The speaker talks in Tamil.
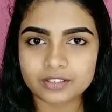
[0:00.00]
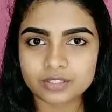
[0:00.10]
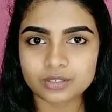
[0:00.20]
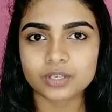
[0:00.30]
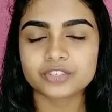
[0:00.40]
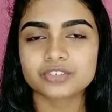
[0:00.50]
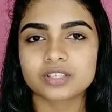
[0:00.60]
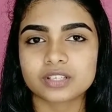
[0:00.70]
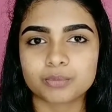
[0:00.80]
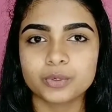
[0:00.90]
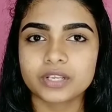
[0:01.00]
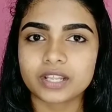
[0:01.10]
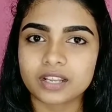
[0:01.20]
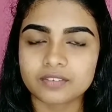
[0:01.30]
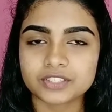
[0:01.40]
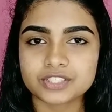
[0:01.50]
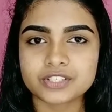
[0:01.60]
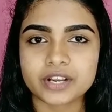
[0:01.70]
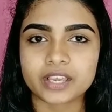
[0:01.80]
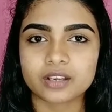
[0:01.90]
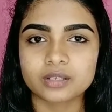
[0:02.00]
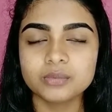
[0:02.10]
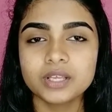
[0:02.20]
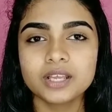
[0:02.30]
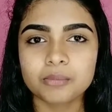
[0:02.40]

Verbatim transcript: ஏர் சர்க்குலேஷன் அதில் போய் நல்லா வந்துட்டு ட்ரை ஆகணும்